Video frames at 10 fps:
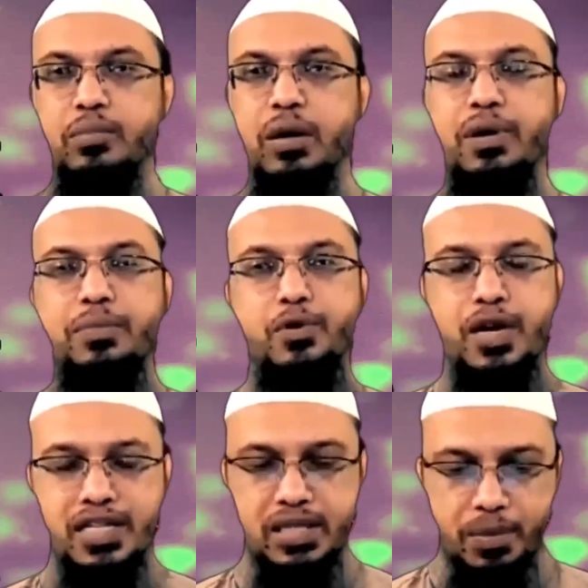করার ব্যাপার
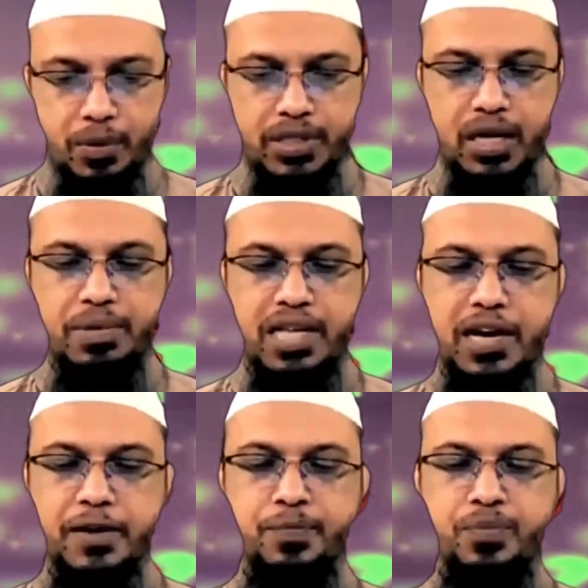বিভিন্ন হাদিস পাওয়া যায়
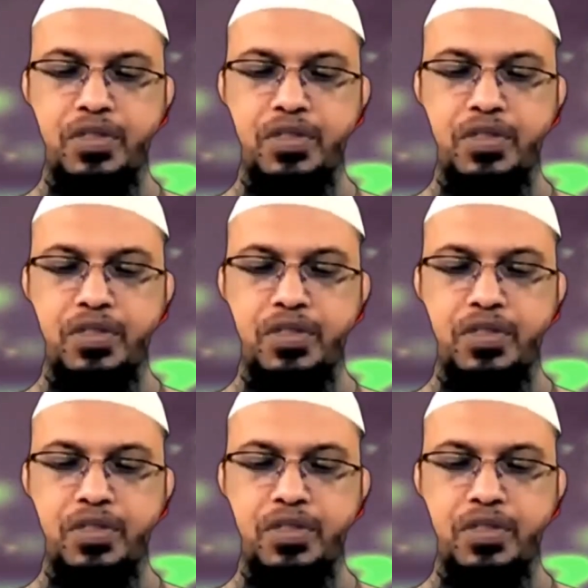বিধায়